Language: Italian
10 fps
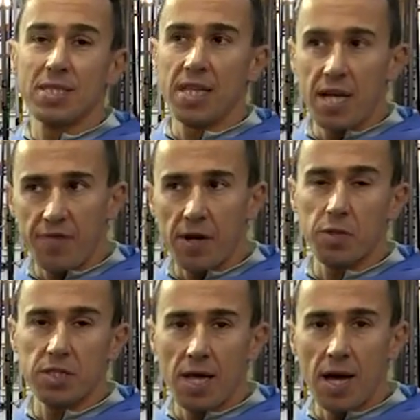serve a
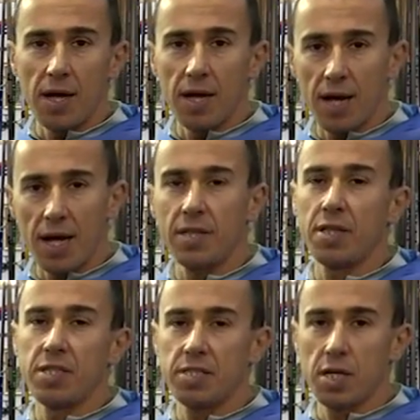questa canna, la
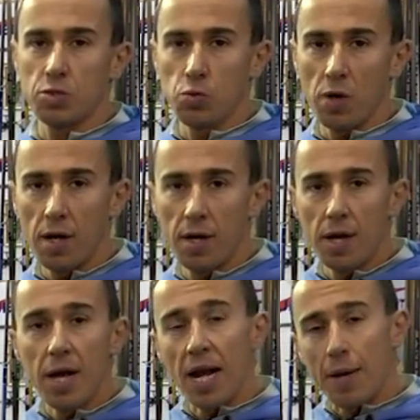caratteristica sua
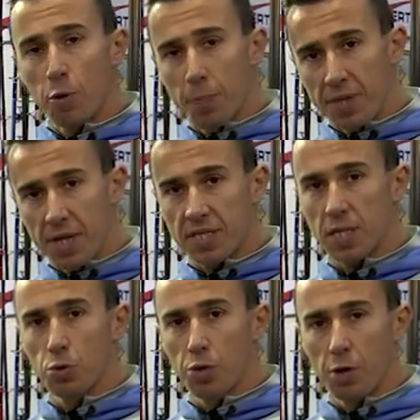e la morbidezza
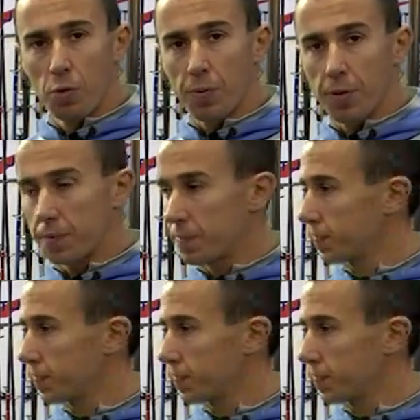sul recupero.